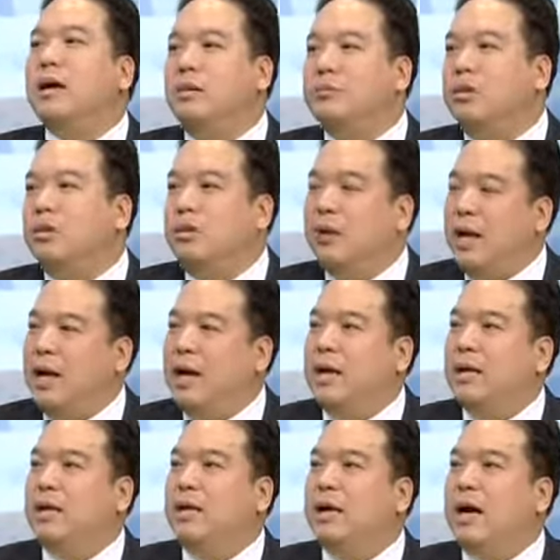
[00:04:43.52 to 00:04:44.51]
กำหนดเวลา
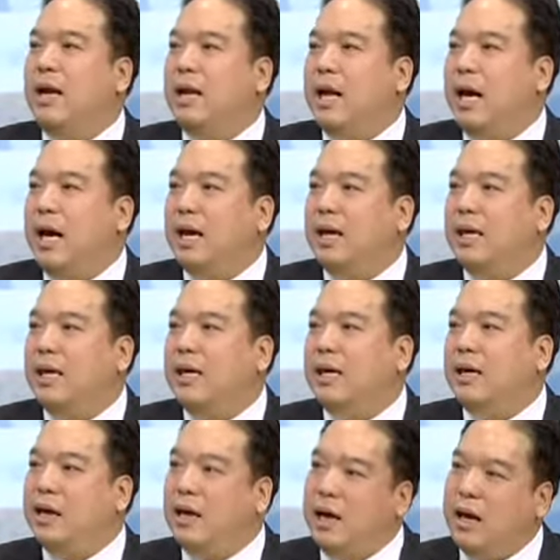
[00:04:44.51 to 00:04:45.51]
การเดินทางได้ครั
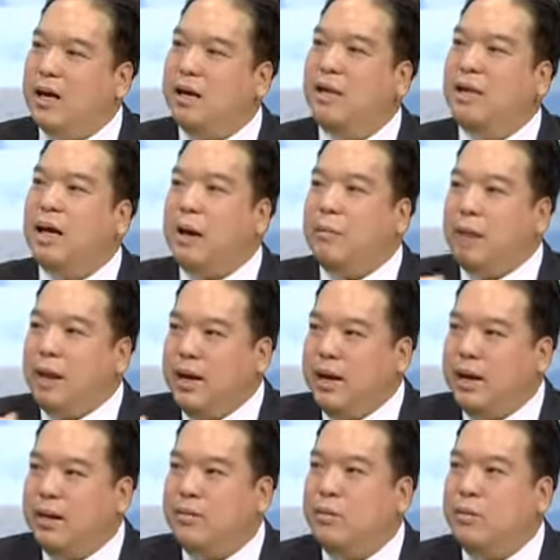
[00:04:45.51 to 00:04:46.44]
บอันนี้ทำให้